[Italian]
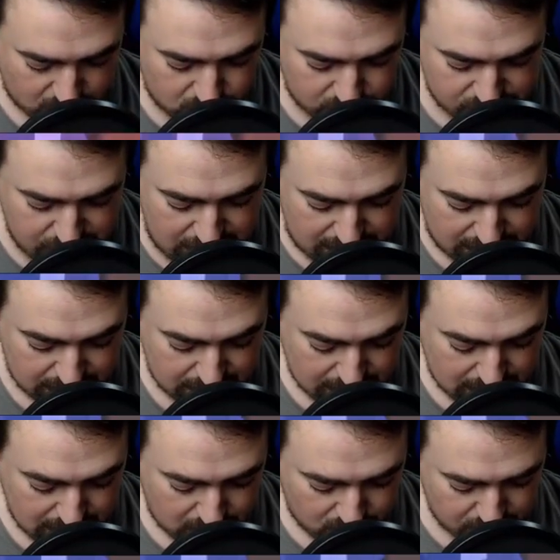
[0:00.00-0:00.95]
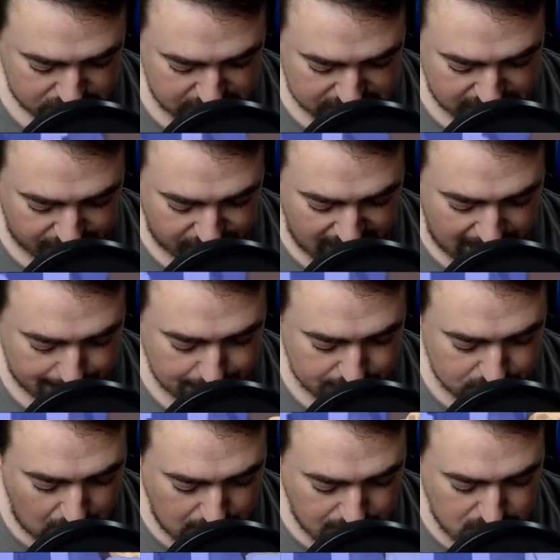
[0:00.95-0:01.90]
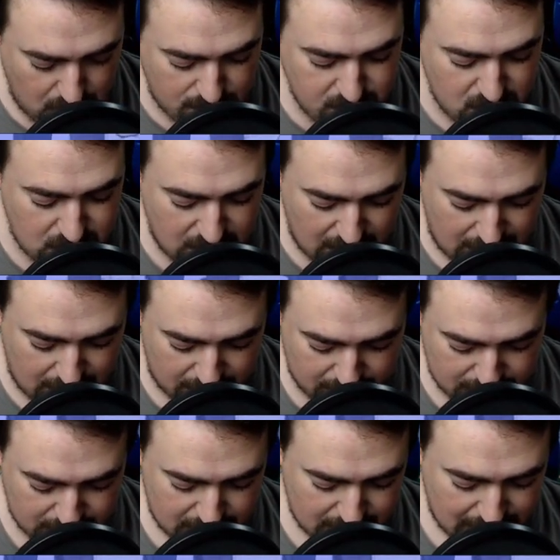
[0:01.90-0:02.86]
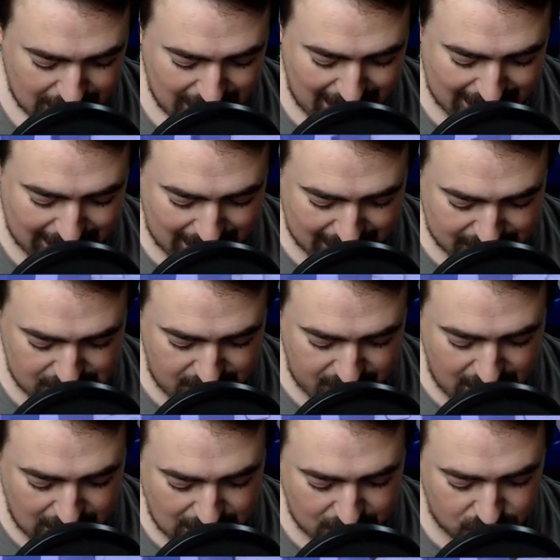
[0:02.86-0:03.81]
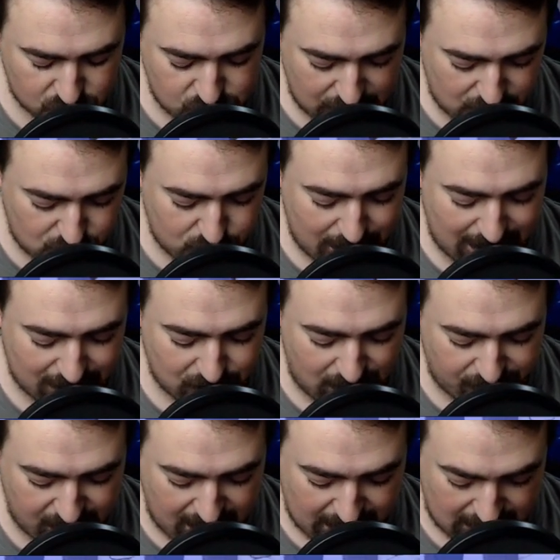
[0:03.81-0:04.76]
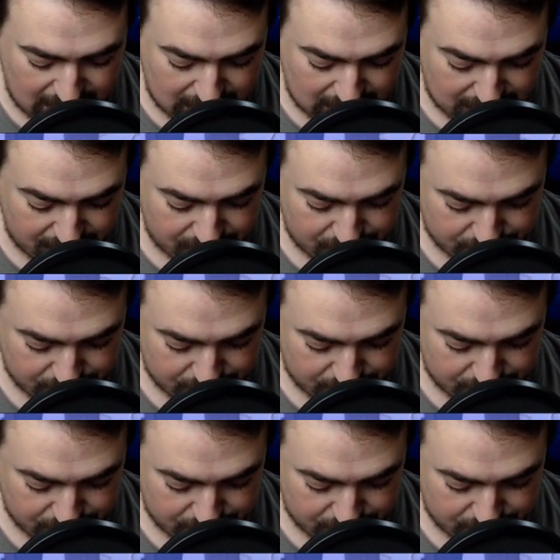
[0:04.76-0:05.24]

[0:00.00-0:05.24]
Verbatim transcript: così, così si fa. Mamma mia! La cattiveria e ho già recuperato la final.